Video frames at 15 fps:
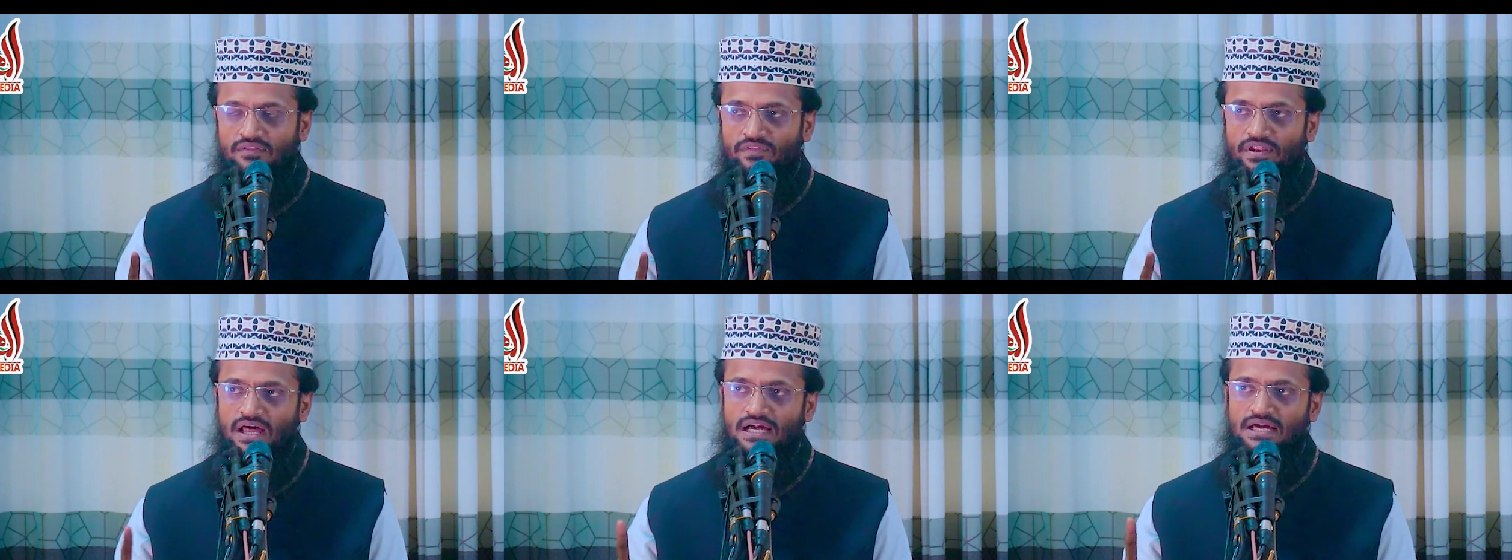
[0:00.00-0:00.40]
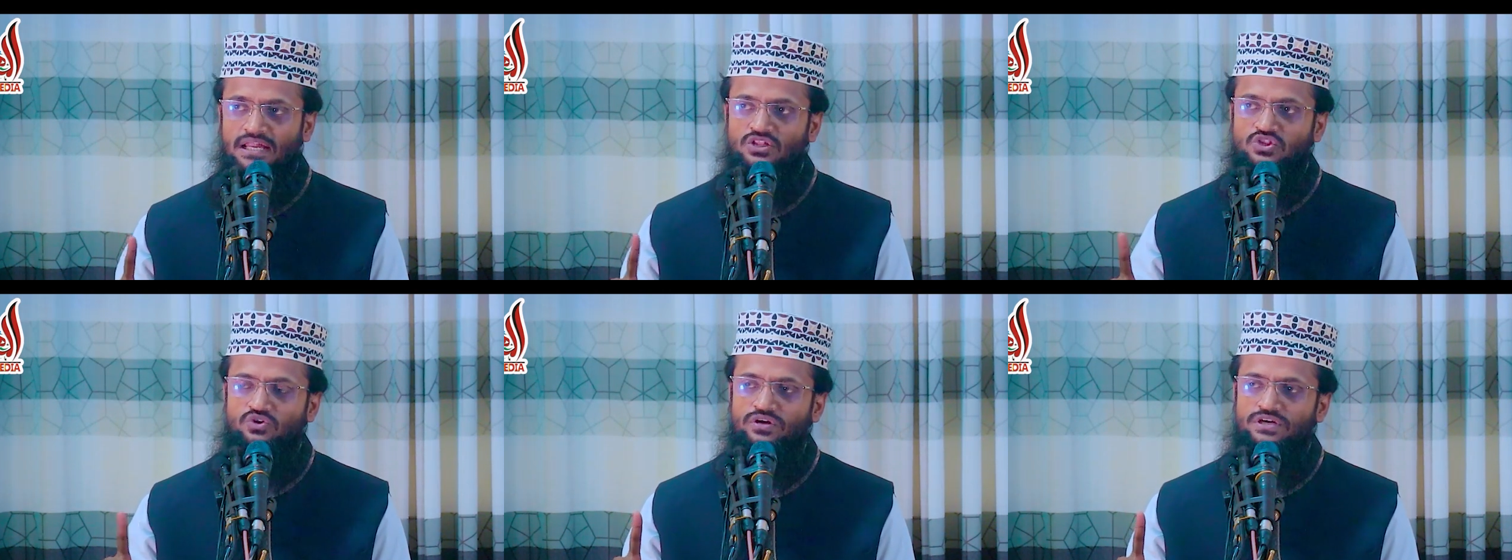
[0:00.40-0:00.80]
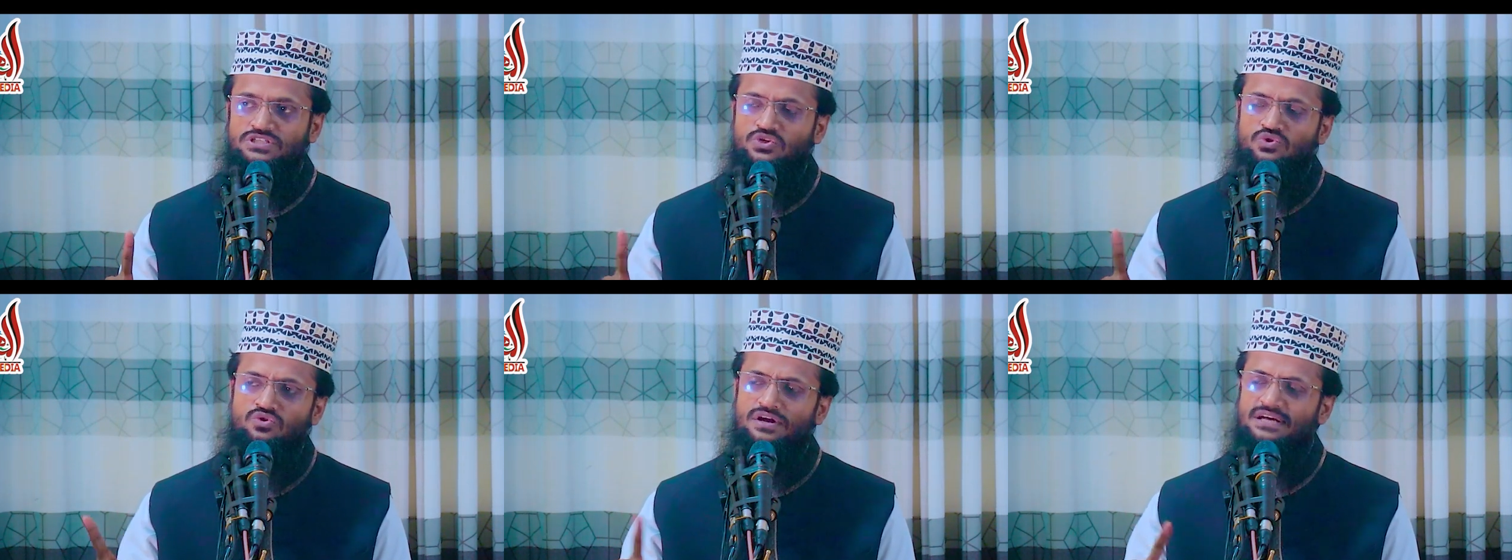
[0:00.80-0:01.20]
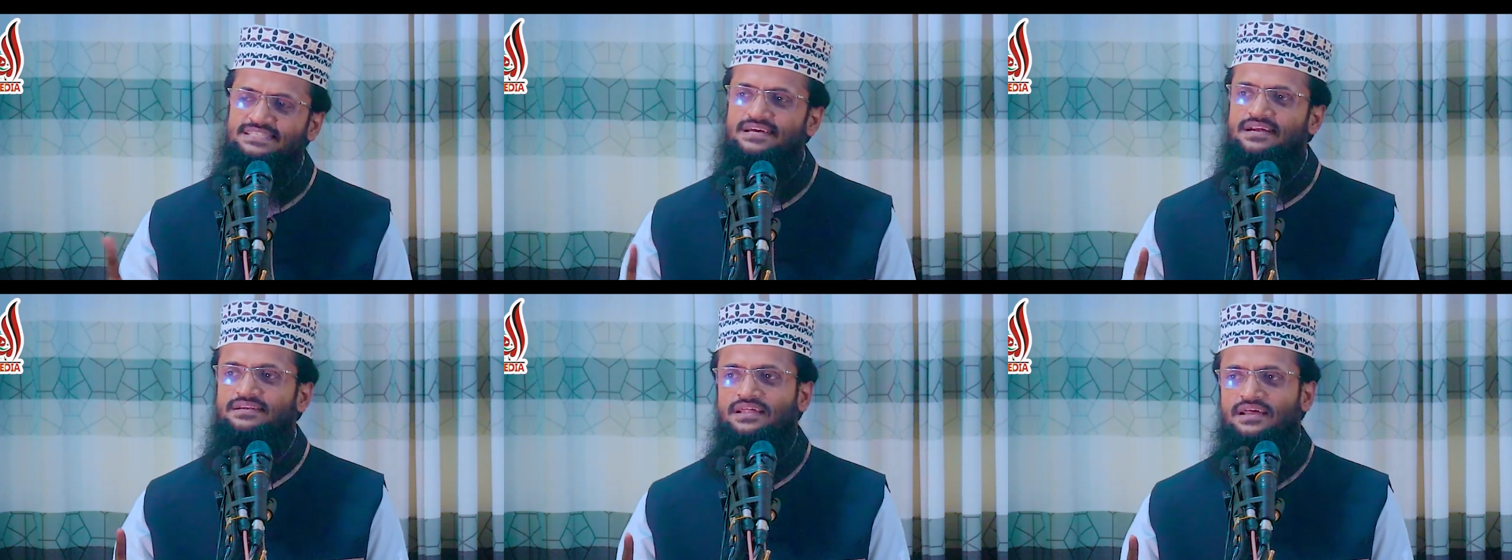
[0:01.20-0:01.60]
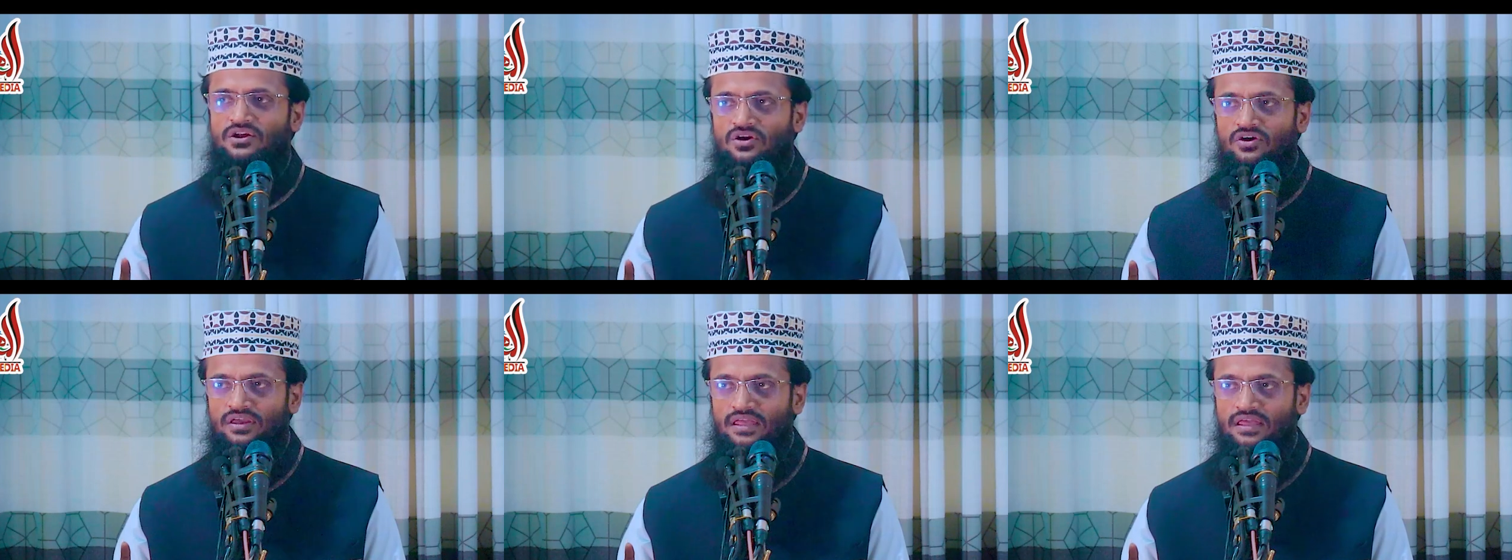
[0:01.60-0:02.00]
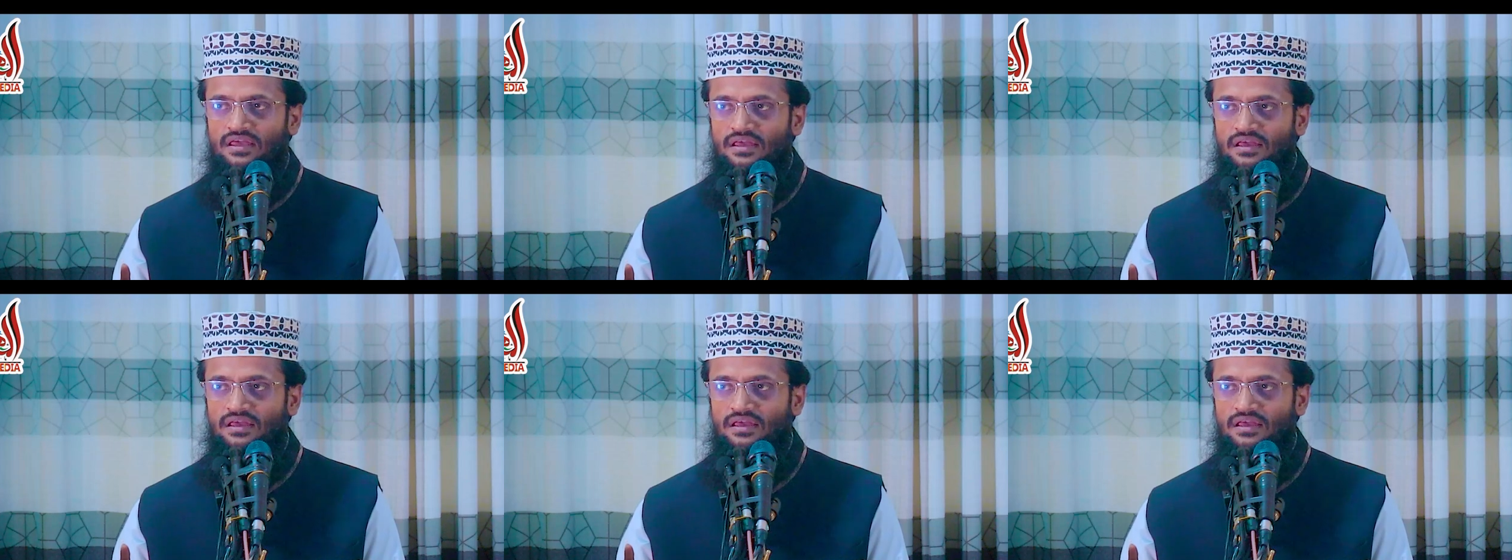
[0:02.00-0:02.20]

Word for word: তিনি আক্রান্ত হয়েছেন কোনো নাসারের দ্বারা নয়